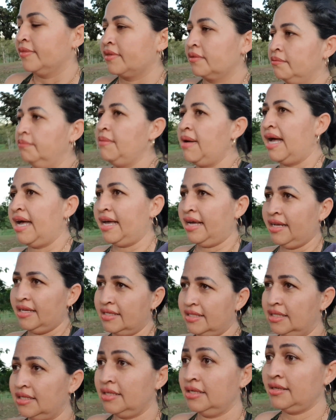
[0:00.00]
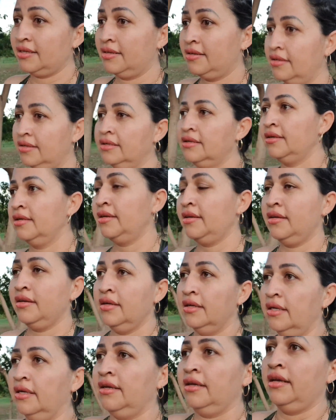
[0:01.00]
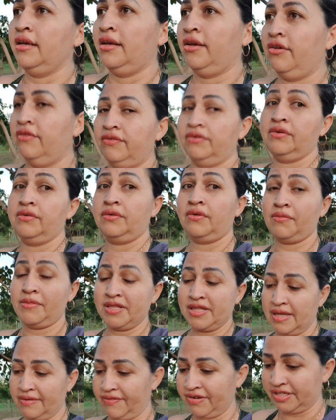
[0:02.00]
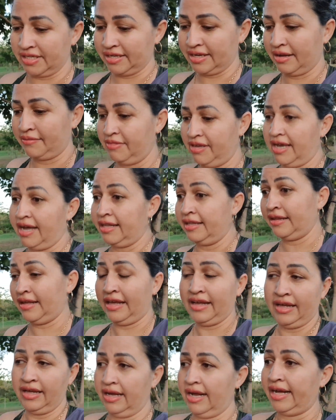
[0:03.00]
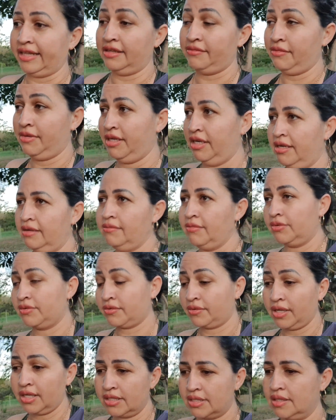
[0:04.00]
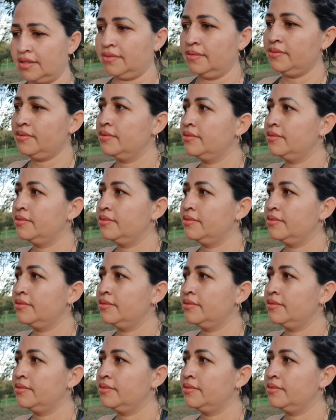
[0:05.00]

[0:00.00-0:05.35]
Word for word: Mas eu vou começar a fazer caminhada, é, academia, musculação.